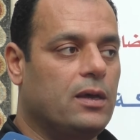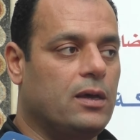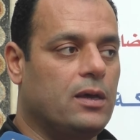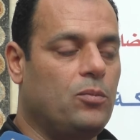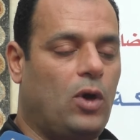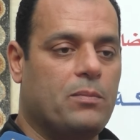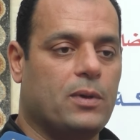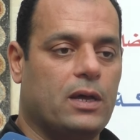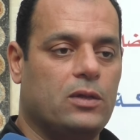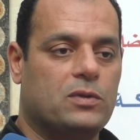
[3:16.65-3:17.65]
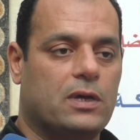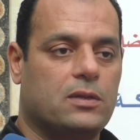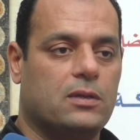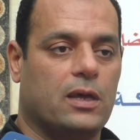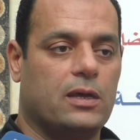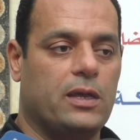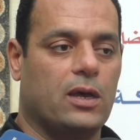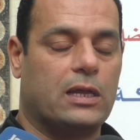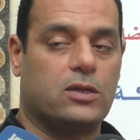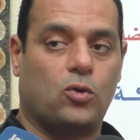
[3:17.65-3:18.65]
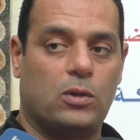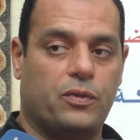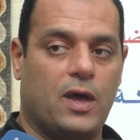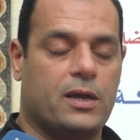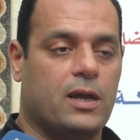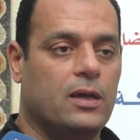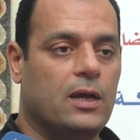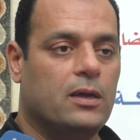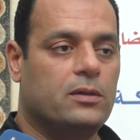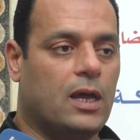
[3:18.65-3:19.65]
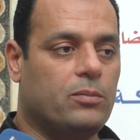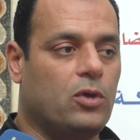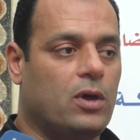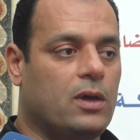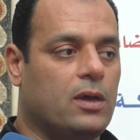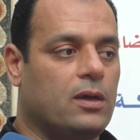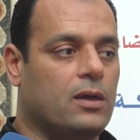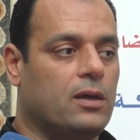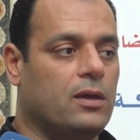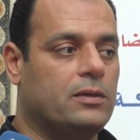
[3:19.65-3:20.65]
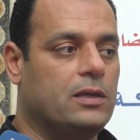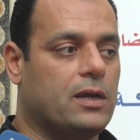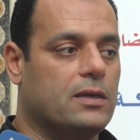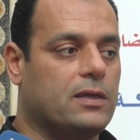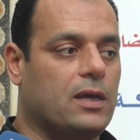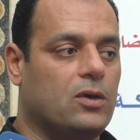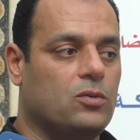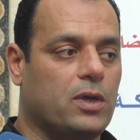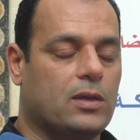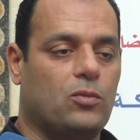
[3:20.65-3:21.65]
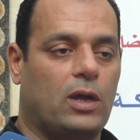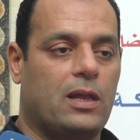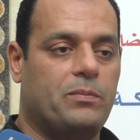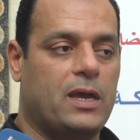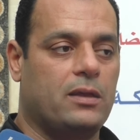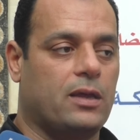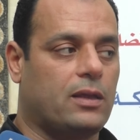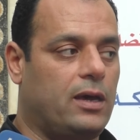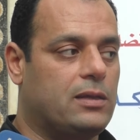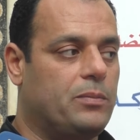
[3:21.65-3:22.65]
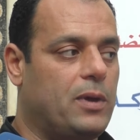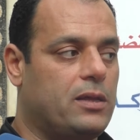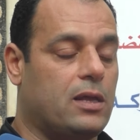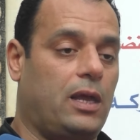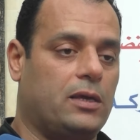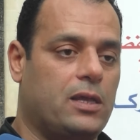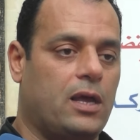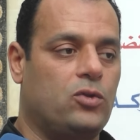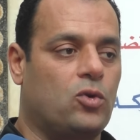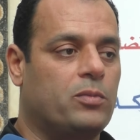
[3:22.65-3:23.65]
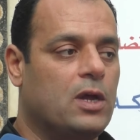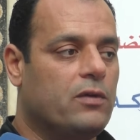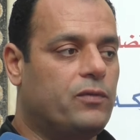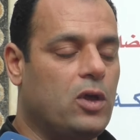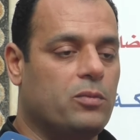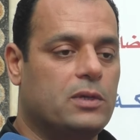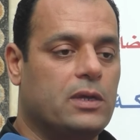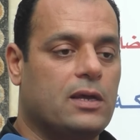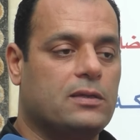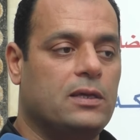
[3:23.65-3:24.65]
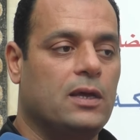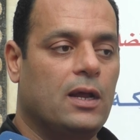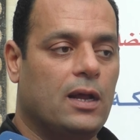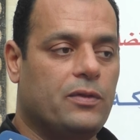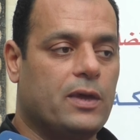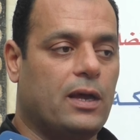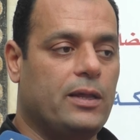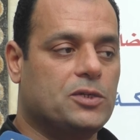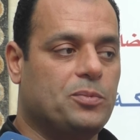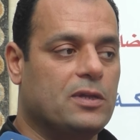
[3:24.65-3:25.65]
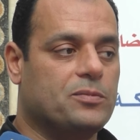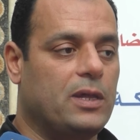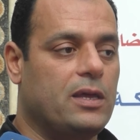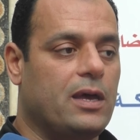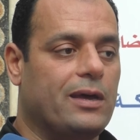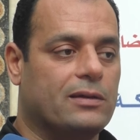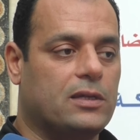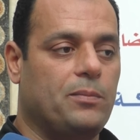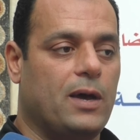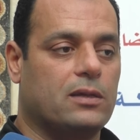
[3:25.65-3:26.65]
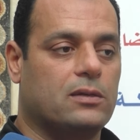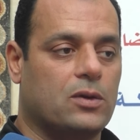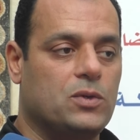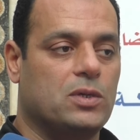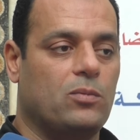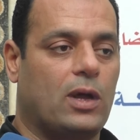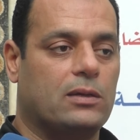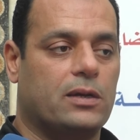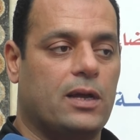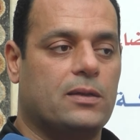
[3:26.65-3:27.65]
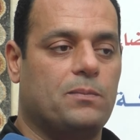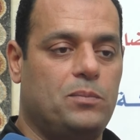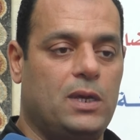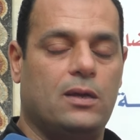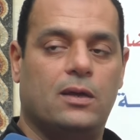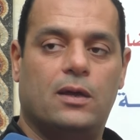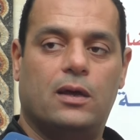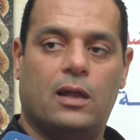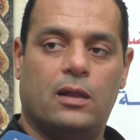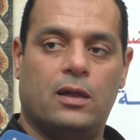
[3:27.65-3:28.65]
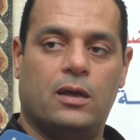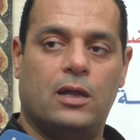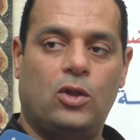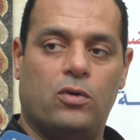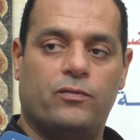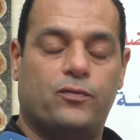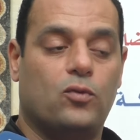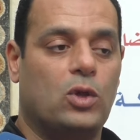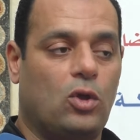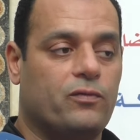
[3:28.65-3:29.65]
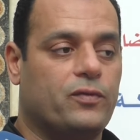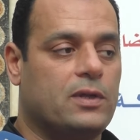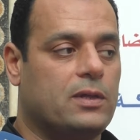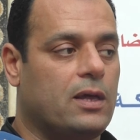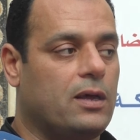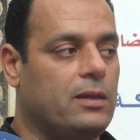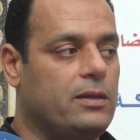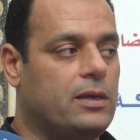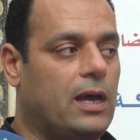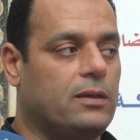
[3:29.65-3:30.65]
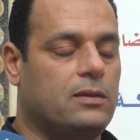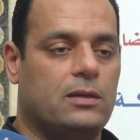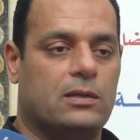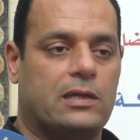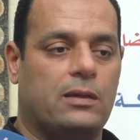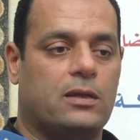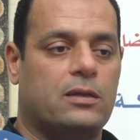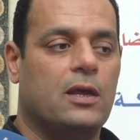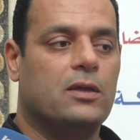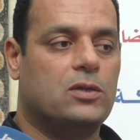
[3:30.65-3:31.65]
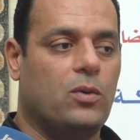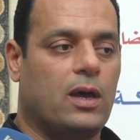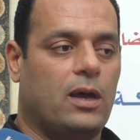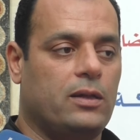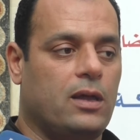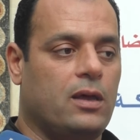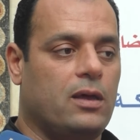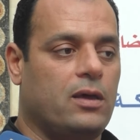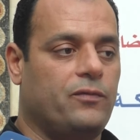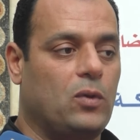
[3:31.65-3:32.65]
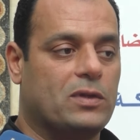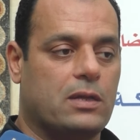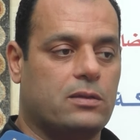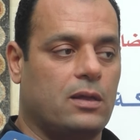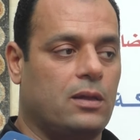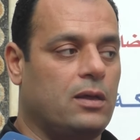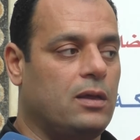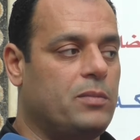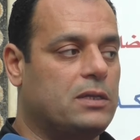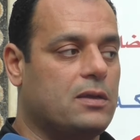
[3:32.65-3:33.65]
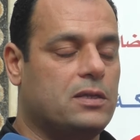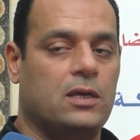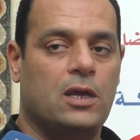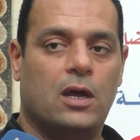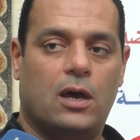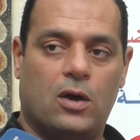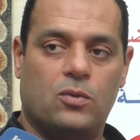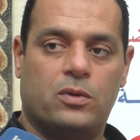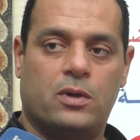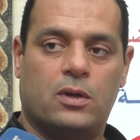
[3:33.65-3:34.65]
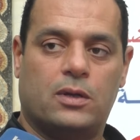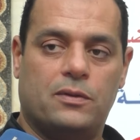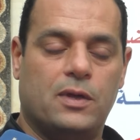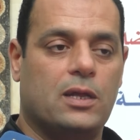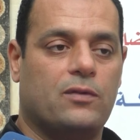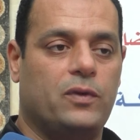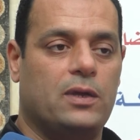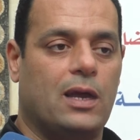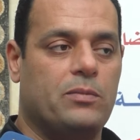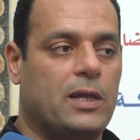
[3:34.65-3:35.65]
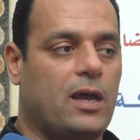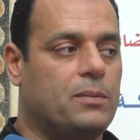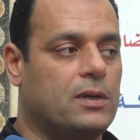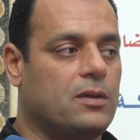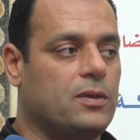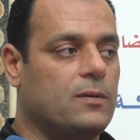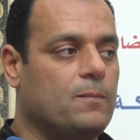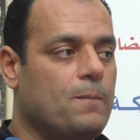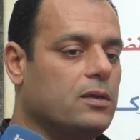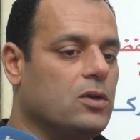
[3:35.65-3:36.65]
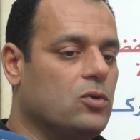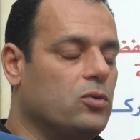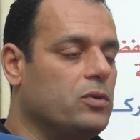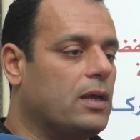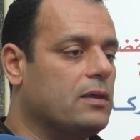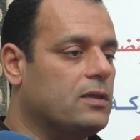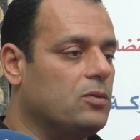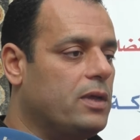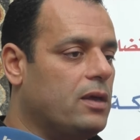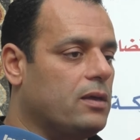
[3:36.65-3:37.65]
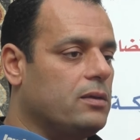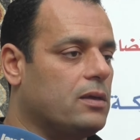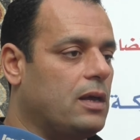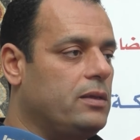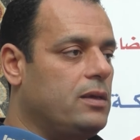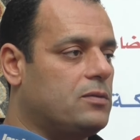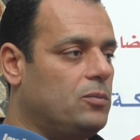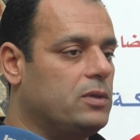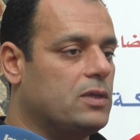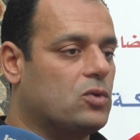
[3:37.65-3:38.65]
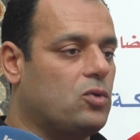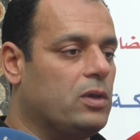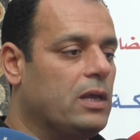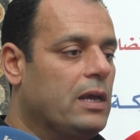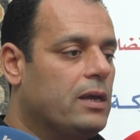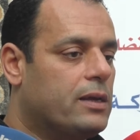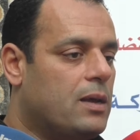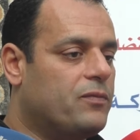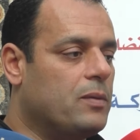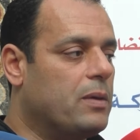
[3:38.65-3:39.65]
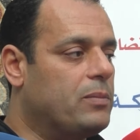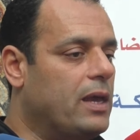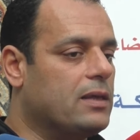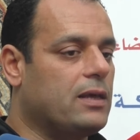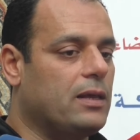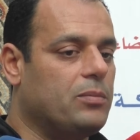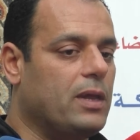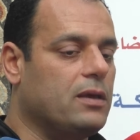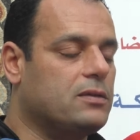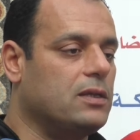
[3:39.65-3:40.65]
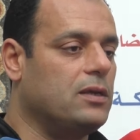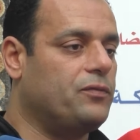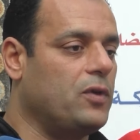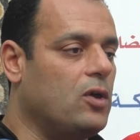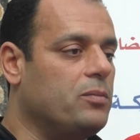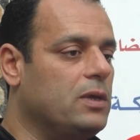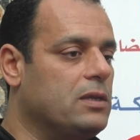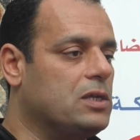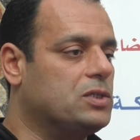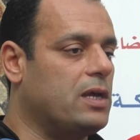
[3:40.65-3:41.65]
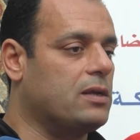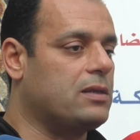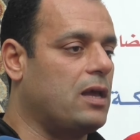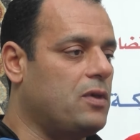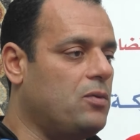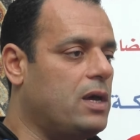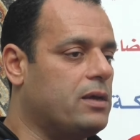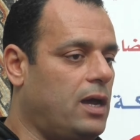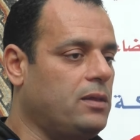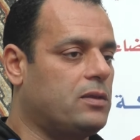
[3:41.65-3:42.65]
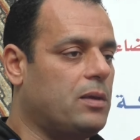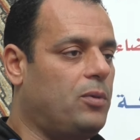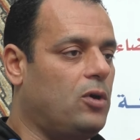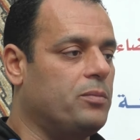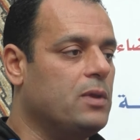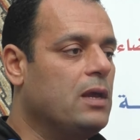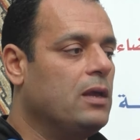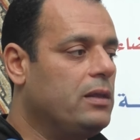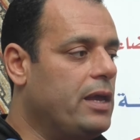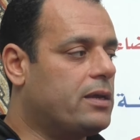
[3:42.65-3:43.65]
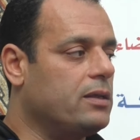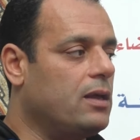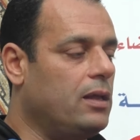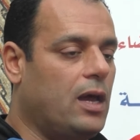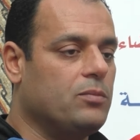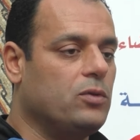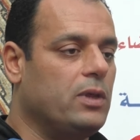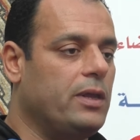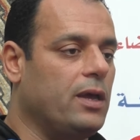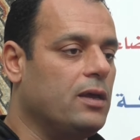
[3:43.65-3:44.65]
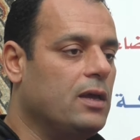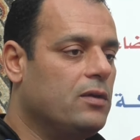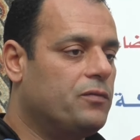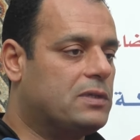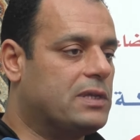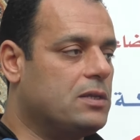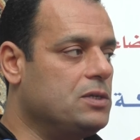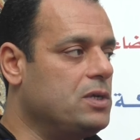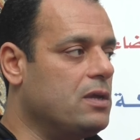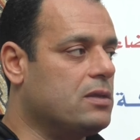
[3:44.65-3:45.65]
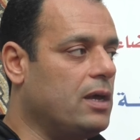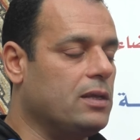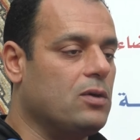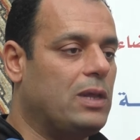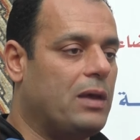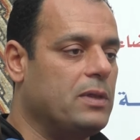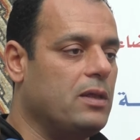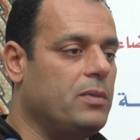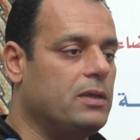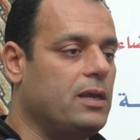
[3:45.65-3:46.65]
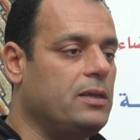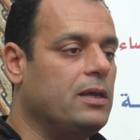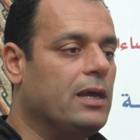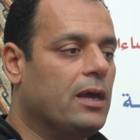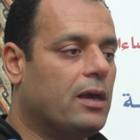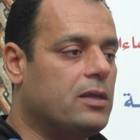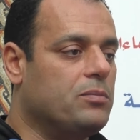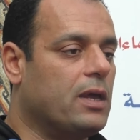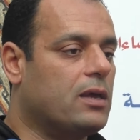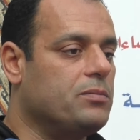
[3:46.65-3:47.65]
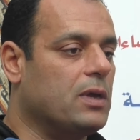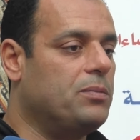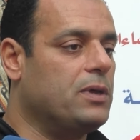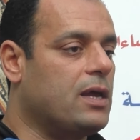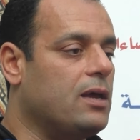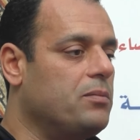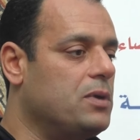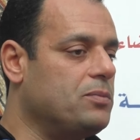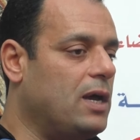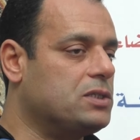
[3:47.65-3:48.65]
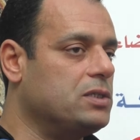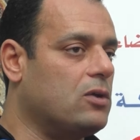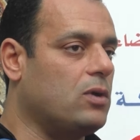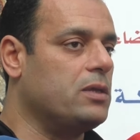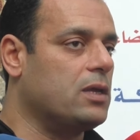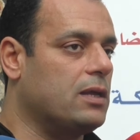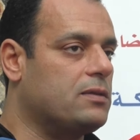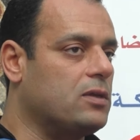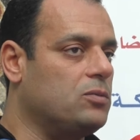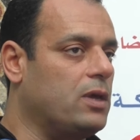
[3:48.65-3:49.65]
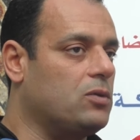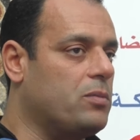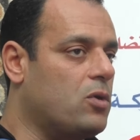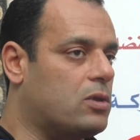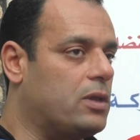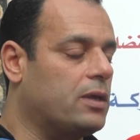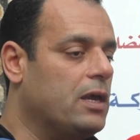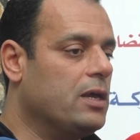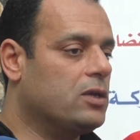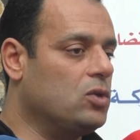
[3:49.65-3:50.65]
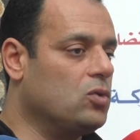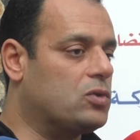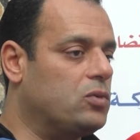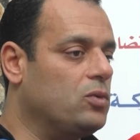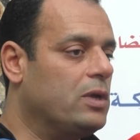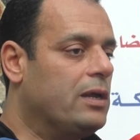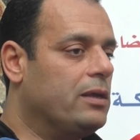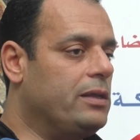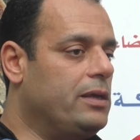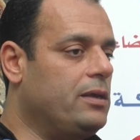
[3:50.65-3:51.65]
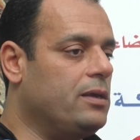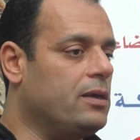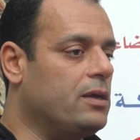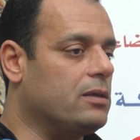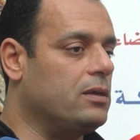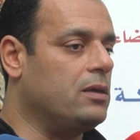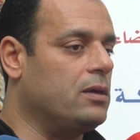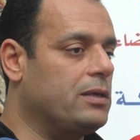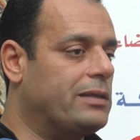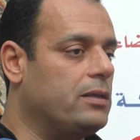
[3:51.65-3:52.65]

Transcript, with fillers: آه، معمقه لوزاره الداخليه خاطر كل ظاهره نعملوها دراسه ونخدموا على البيانات قاعده البيانات اللي حكيناها اليوم في اليوم الدراسي هذاك علاش بالنسبه لي هي ارتباط ترويج المخدرات ب العنف والعنف زاد اللي قاعد يتسلط سواء على في الوسط المدرسي او كذلك في الملاعب الرياضيه كي نقولوا نقاط سوداء خلي يسمعوا الناس الكل راهم فما بلايص على بلايص فيهم انتشار نتاع ظواهر احنا نتبعوهم لكن الحمد لله في الاستراتيجيه نتاعنا والعمل الميداني خدمنا خدمه كبيره باش ما عادش نحكوا على النقاط السوداء وكما قلت لك كي نوصلوا ليد آه،